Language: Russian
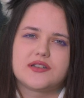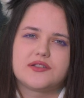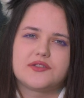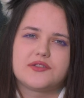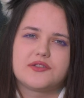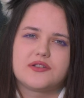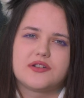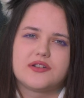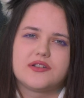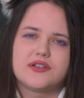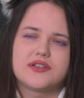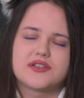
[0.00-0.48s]

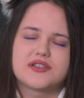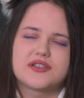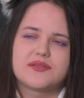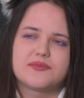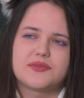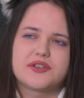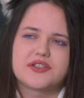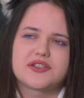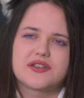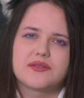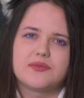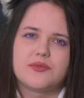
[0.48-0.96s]
которые
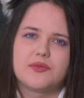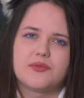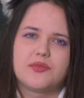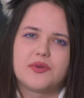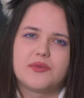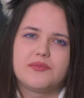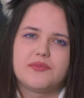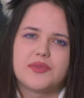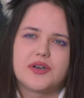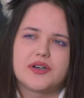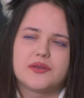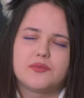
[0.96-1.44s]
смс-ками
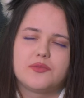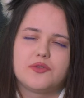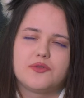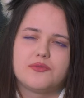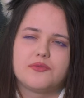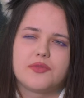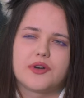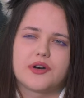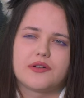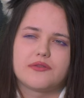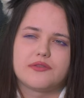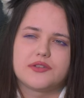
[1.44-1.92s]
бомбят,
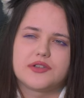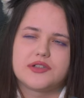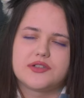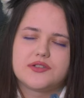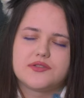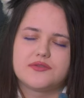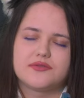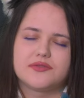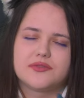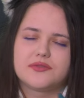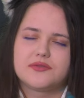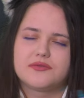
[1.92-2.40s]
бомберы вот
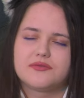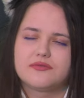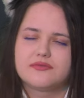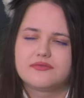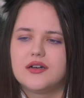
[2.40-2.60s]
эти вот.